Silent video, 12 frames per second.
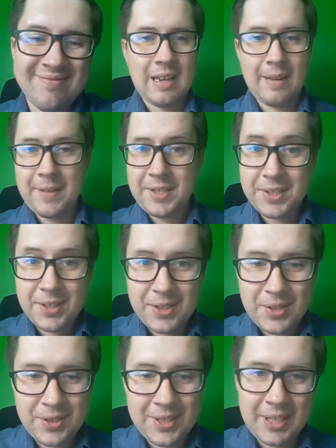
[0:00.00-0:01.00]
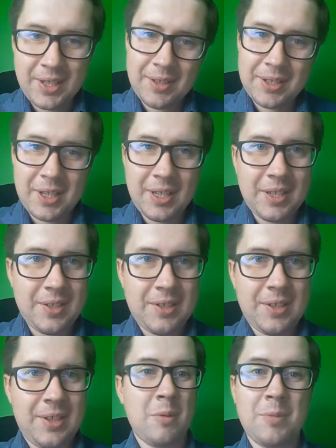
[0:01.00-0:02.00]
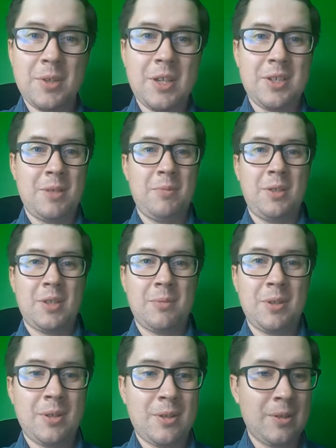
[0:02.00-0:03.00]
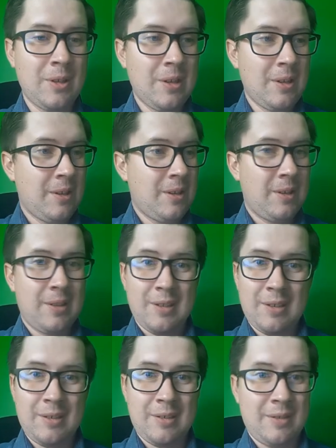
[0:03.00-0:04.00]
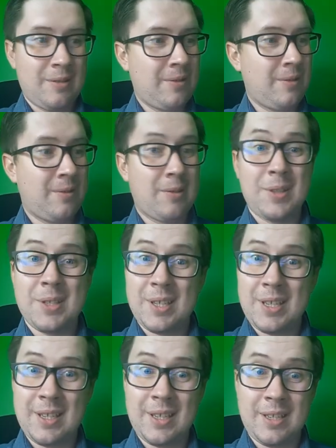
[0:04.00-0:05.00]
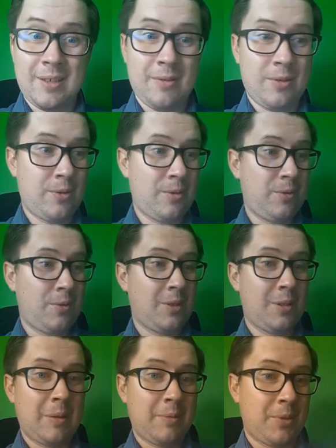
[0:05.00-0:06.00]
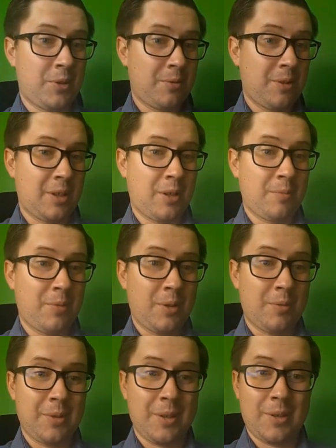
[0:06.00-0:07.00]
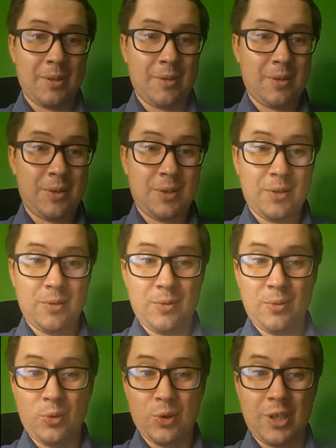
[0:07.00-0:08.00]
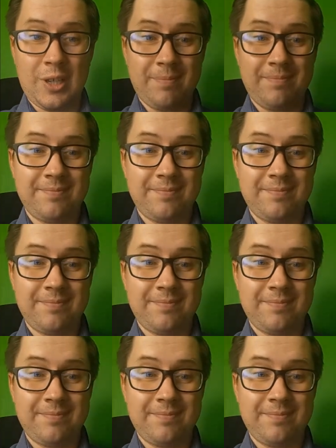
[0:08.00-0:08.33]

A wiecie, co też ostatnio nadklienci klienci przynieśli mi sobie do e, ocenienia? O, tutaj mam coś takiego podobnego, dosyć duża